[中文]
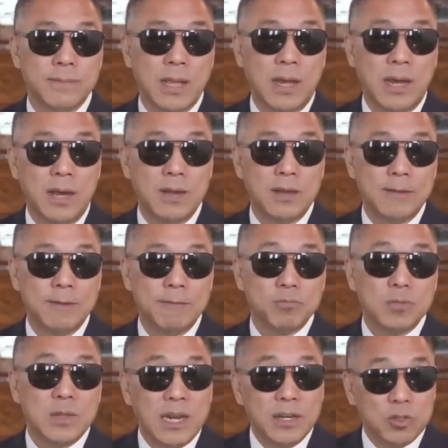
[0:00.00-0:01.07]
啊，
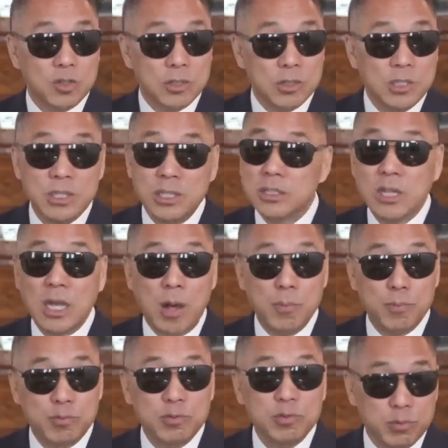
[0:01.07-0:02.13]
但是你挡
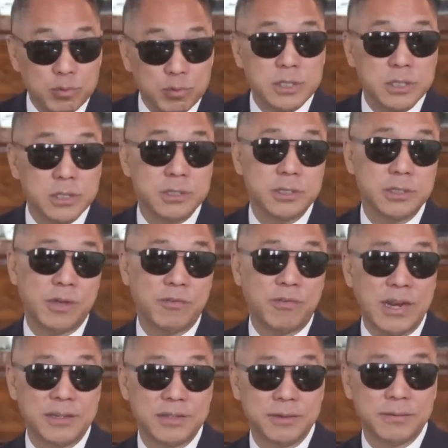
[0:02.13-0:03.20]
不住事实的
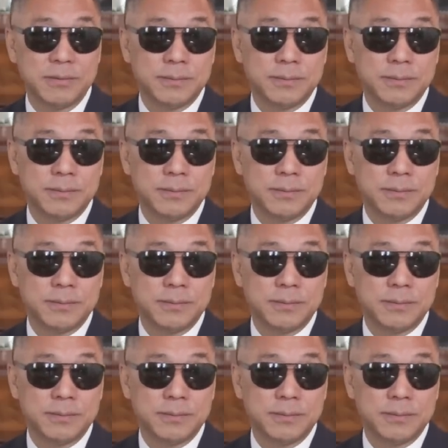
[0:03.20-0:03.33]
发生。